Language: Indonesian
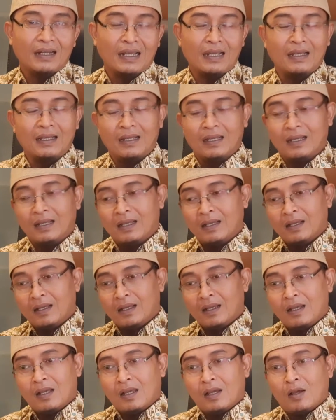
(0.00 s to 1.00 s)
Nah,
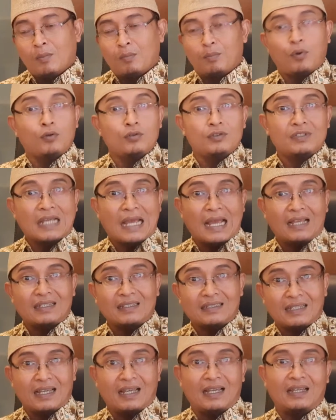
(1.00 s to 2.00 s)

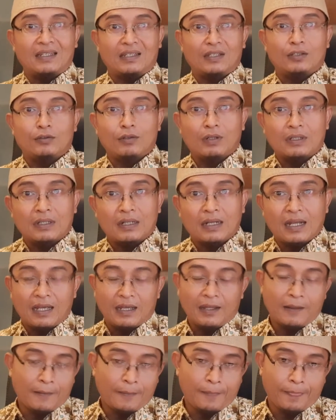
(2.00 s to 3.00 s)
puncaknya itu
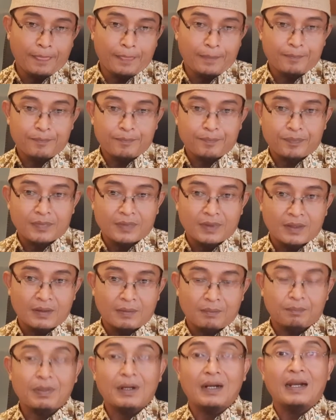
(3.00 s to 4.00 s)
adalah
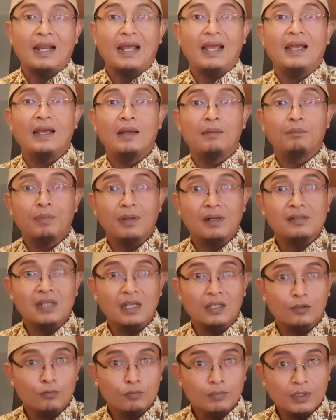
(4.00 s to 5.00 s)
pernah hampir
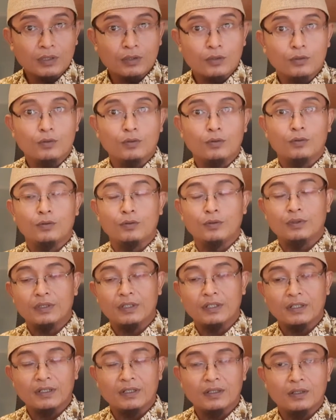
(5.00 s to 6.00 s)
satu minggu
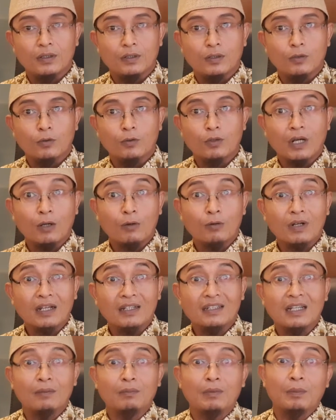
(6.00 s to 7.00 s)
ya,
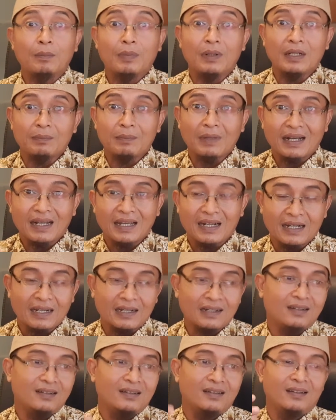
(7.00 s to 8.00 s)
orang-orang ya, yang membeli
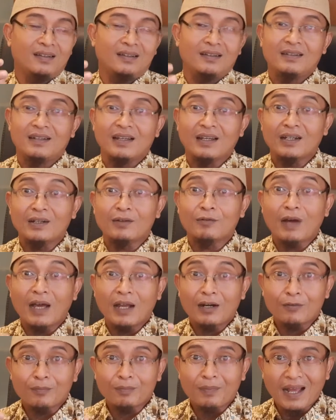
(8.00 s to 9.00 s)
makanan dari
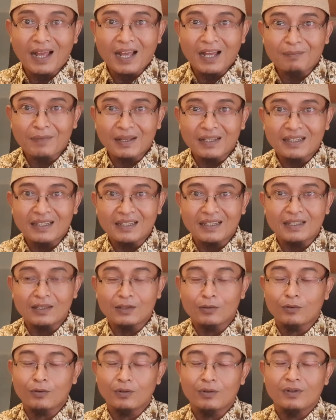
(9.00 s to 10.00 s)
warung Pak Ahmad ini
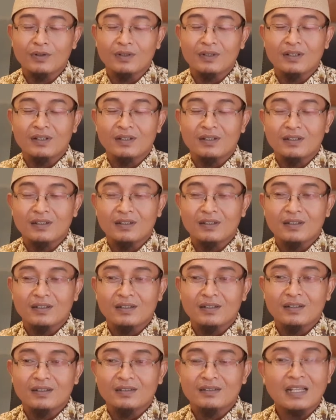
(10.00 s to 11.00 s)
tuh
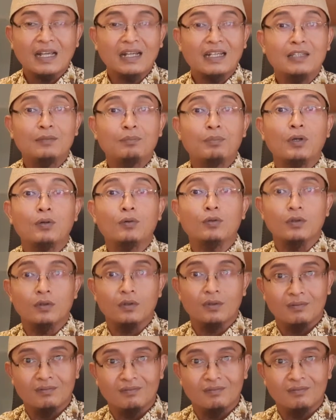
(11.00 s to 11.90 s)
sakit perut